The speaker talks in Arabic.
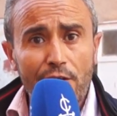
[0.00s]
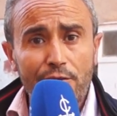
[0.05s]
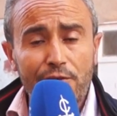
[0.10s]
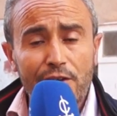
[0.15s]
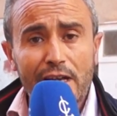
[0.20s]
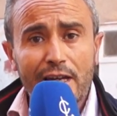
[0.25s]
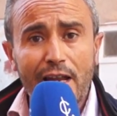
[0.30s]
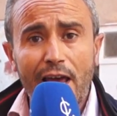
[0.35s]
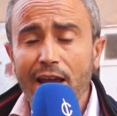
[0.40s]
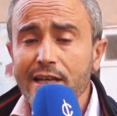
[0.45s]

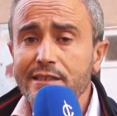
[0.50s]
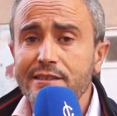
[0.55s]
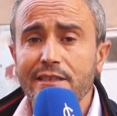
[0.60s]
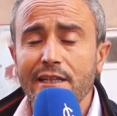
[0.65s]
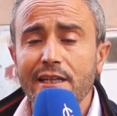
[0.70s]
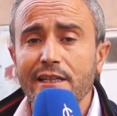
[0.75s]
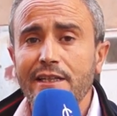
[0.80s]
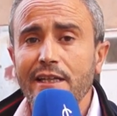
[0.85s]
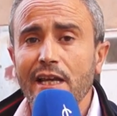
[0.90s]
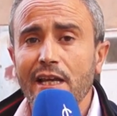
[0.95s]
فيه
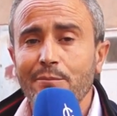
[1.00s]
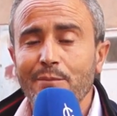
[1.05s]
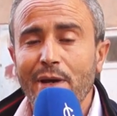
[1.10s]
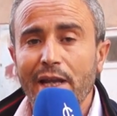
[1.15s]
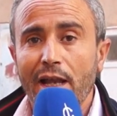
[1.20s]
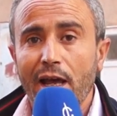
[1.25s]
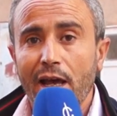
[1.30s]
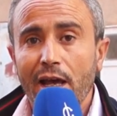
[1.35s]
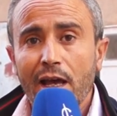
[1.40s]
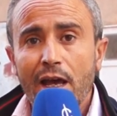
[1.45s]
الحيثيات ديال
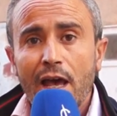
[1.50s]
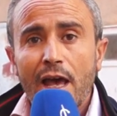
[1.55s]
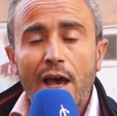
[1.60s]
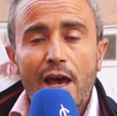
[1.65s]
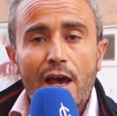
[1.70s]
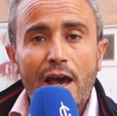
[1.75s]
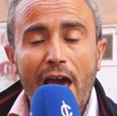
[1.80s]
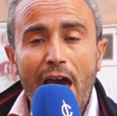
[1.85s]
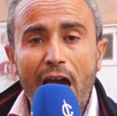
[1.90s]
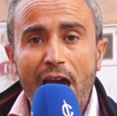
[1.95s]
المنع
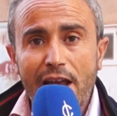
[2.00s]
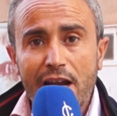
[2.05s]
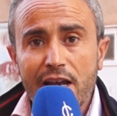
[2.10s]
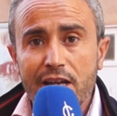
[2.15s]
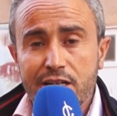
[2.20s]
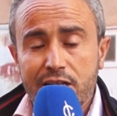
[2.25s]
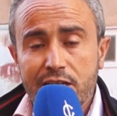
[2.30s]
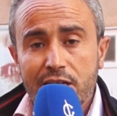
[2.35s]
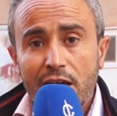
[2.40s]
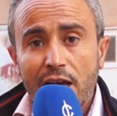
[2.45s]

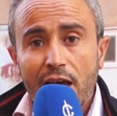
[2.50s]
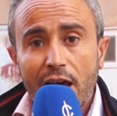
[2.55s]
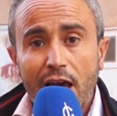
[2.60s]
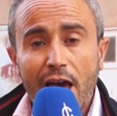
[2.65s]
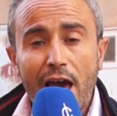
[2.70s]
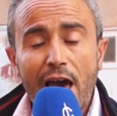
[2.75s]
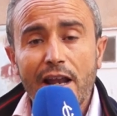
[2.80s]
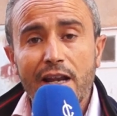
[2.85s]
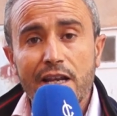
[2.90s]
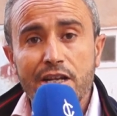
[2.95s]
خارج
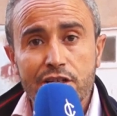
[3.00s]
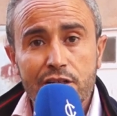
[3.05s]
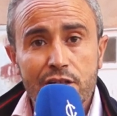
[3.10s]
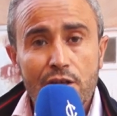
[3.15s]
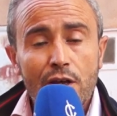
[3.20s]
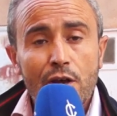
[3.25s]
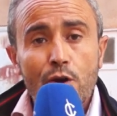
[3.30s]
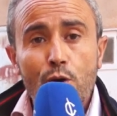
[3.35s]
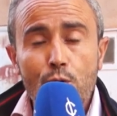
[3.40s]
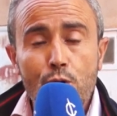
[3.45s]
خارج
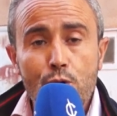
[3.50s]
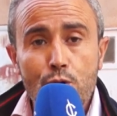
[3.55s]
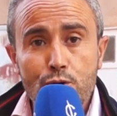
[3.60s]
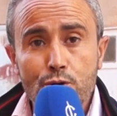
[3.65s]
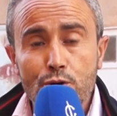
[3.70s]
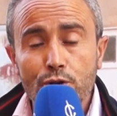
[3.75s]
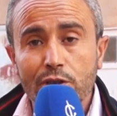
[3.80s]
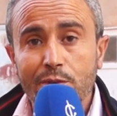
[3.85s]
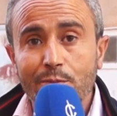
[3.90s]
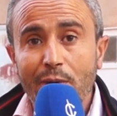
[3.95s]

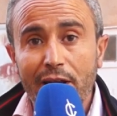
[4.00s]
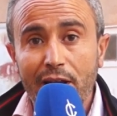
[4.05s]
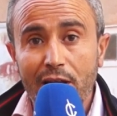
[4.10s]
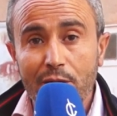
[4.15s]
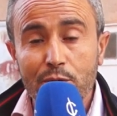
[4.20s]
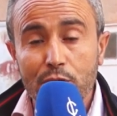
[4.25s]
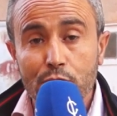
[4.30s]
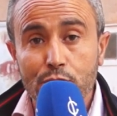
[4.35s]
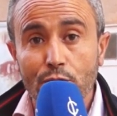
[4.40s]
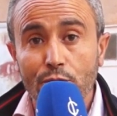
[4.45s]
وجود منع
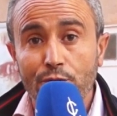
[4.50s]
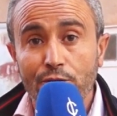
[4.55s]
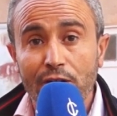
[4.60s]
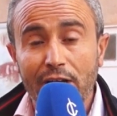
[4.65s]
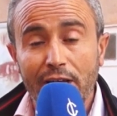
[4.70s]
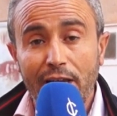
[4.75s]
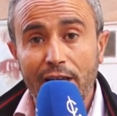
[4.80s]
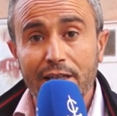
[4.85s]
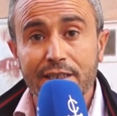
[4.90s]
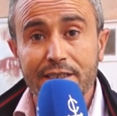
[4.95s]
مكتوب فيه
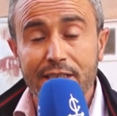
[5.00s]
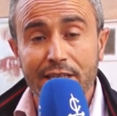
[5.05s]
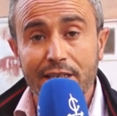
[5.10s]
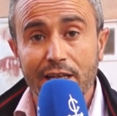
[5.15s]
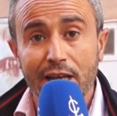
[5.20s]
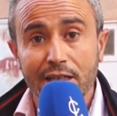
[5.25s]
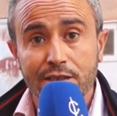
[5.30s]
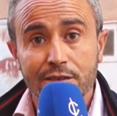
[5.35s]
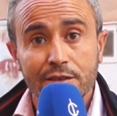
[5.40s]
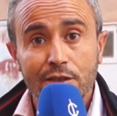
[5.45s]

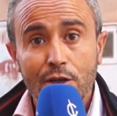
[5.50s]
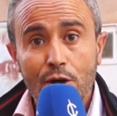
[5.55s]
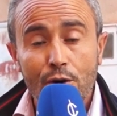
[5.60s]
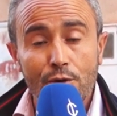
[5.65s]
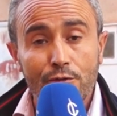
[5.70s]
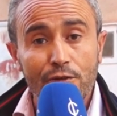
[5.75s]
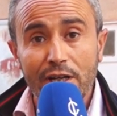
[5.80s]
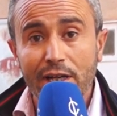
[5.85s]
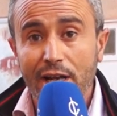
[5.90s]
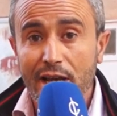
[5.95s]
الحيثيات
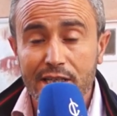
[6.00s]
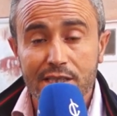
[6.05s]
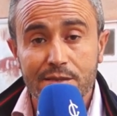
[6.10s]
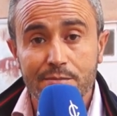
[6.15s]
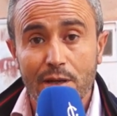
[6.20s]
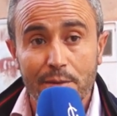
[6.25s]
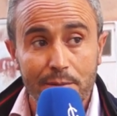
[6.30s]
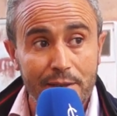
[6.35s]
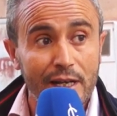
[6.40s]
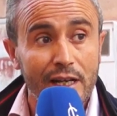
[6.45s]
وفيه
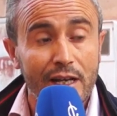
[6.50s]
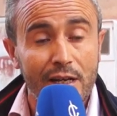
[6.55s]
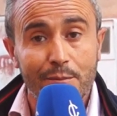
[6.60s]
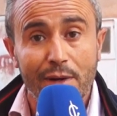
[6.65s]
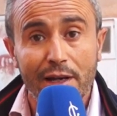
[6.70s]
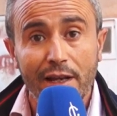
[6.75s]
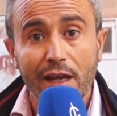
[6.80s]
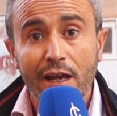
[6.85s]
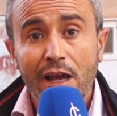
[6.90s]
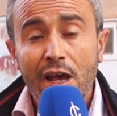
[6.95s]
الاسباب ديال
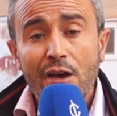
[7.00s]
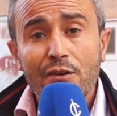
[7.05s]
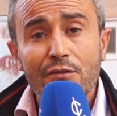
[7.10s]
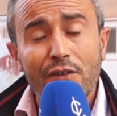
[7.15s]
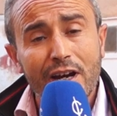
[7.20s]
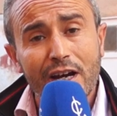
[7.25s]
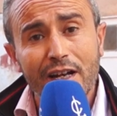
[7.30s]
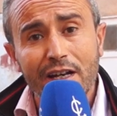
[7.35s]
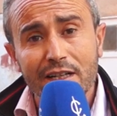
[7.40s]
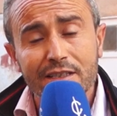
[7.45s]
المنع
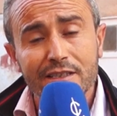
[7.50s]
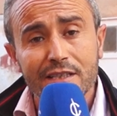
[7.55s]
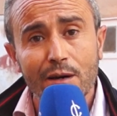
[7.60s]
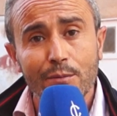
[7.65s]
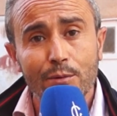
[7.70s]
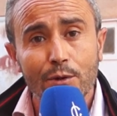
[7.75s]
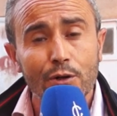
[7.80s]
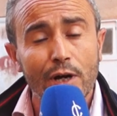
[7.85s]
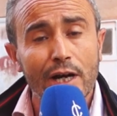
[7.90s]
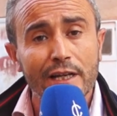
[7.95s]

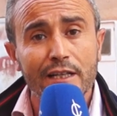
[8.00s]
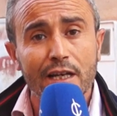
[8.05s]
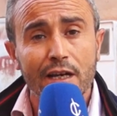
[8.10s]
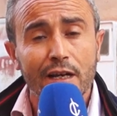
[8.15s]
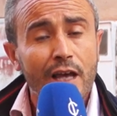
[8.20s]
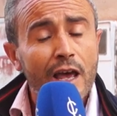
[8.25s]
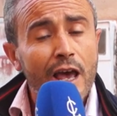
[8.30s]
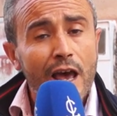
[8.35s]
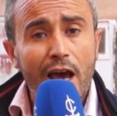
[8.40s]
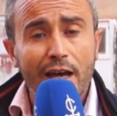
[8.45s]
فكنعتبروا هذا
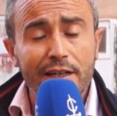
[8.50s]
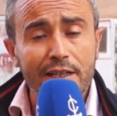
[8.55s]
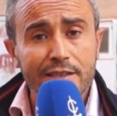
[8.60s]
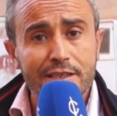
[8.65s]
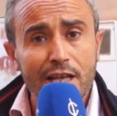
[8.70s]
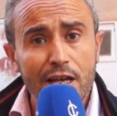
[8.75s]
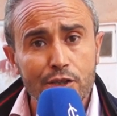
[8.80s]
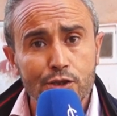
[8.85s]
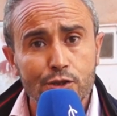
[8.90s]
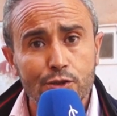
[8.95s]
هذا
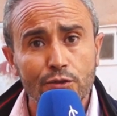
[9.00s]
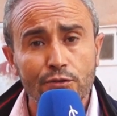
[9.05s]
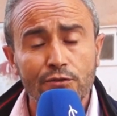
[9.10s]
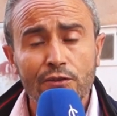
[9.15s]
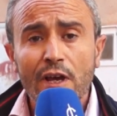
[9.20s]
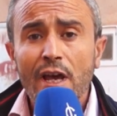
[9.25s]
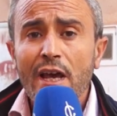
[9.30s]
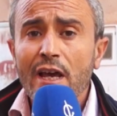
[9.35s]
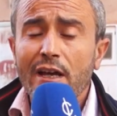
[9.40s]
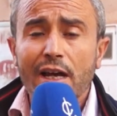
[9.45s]
تعسف
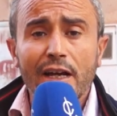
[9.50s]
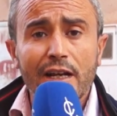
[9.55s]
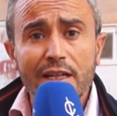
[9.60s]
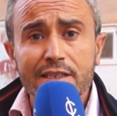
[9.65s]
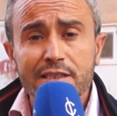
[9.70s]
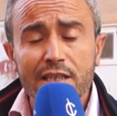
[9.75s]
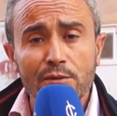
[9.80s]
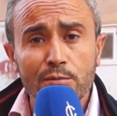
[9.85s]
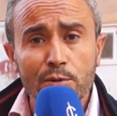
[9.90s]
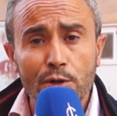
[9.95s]

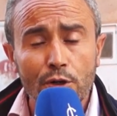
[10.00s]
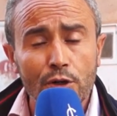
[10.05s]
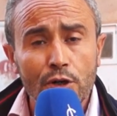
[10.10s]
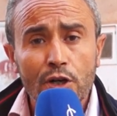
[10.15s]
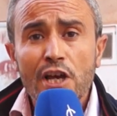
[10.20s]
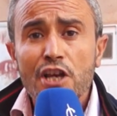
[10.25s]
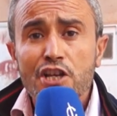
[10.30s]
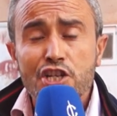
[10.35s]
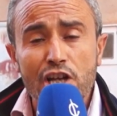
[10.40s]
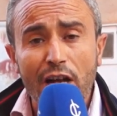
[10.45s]
كنعتبروه
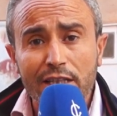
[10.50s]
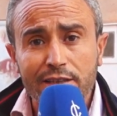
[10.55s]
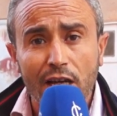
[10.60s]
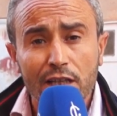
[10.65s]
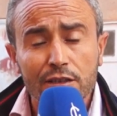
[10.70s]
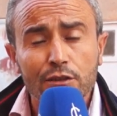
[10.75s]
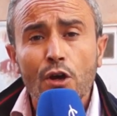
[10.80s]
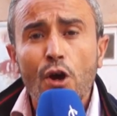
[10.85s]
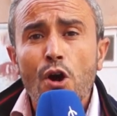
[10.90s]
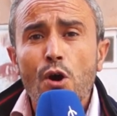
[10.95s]

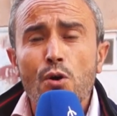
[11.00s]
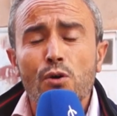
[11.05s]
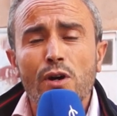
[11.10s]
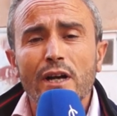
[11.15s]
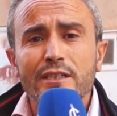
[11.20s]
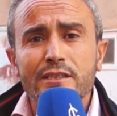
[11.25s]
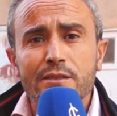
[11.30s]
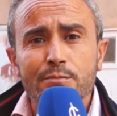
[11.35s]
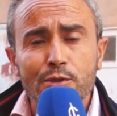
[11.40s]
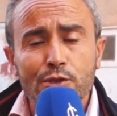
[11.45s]
شطط
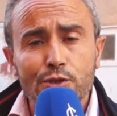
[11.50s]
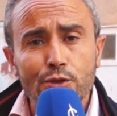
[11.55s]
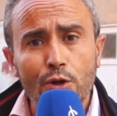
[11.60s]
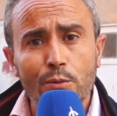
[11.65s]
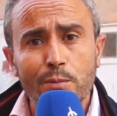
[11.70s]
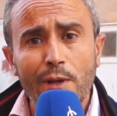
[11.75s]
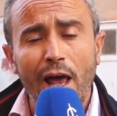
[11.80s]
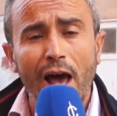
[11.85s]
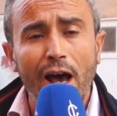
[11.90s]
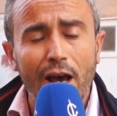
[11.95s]
وكنتمسحوا
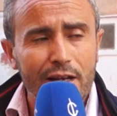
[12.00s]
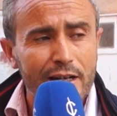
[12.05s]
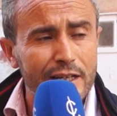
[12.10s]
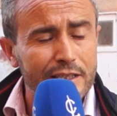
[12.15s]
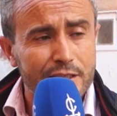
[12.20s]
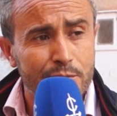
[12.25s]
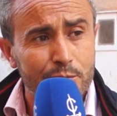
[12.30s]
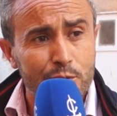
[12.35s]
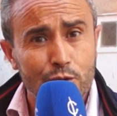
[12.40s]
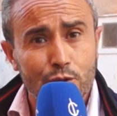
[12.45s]
بالحق
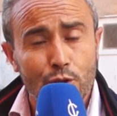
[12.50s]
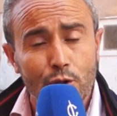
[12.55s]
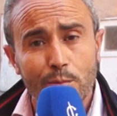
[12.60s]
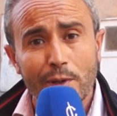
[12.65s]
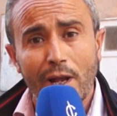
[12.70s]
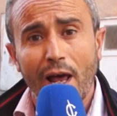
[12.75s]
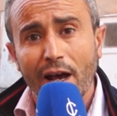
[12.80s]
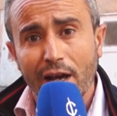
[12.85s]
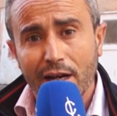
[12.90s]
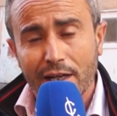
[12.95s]
كنتمسكوا
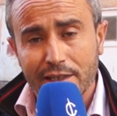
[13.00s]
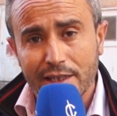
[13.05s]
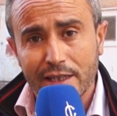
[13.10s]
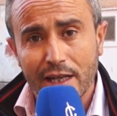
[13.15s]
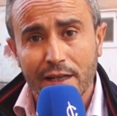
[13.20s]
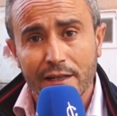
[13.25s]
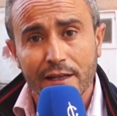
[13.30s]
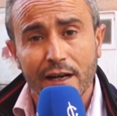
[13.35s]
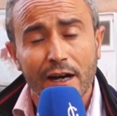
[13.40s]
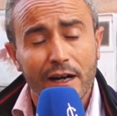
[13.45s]
بالحق
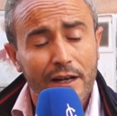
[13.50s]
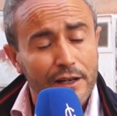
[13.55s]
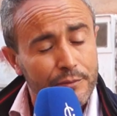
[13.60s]
ديالنا